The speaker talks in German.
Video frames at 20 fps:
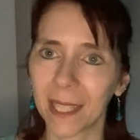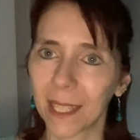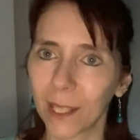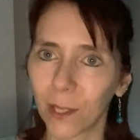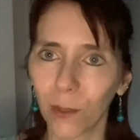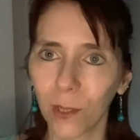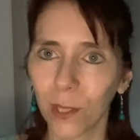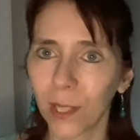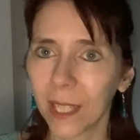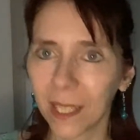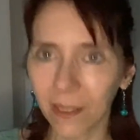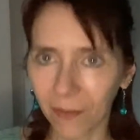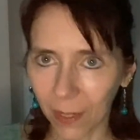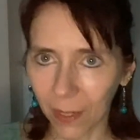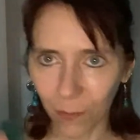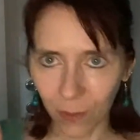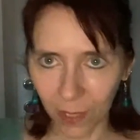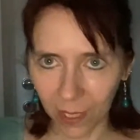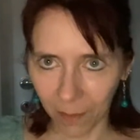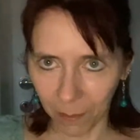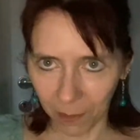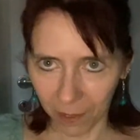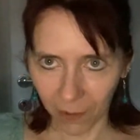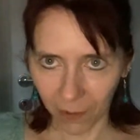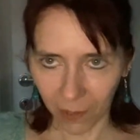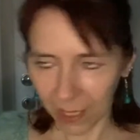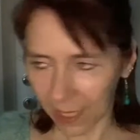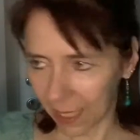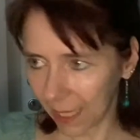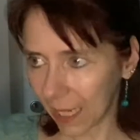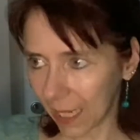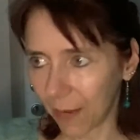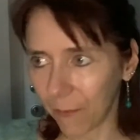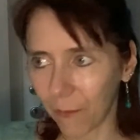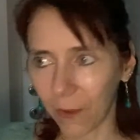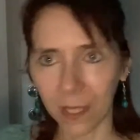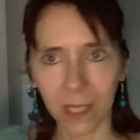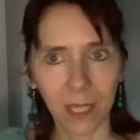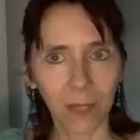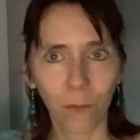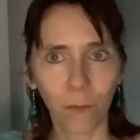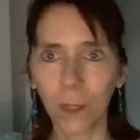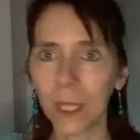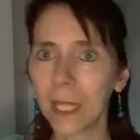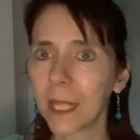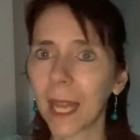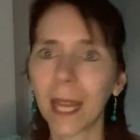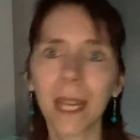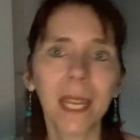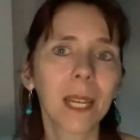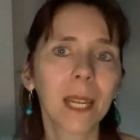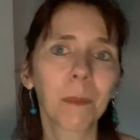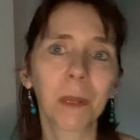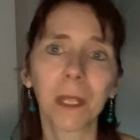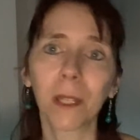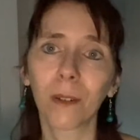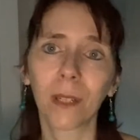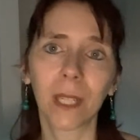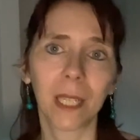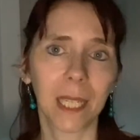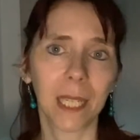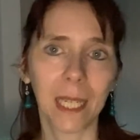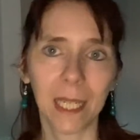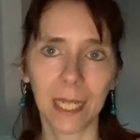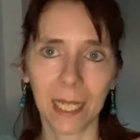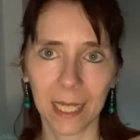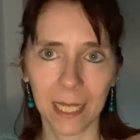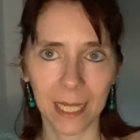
Es nützt nichts, wenn du diese Priorität einfach den vielen anderen Prioritäten in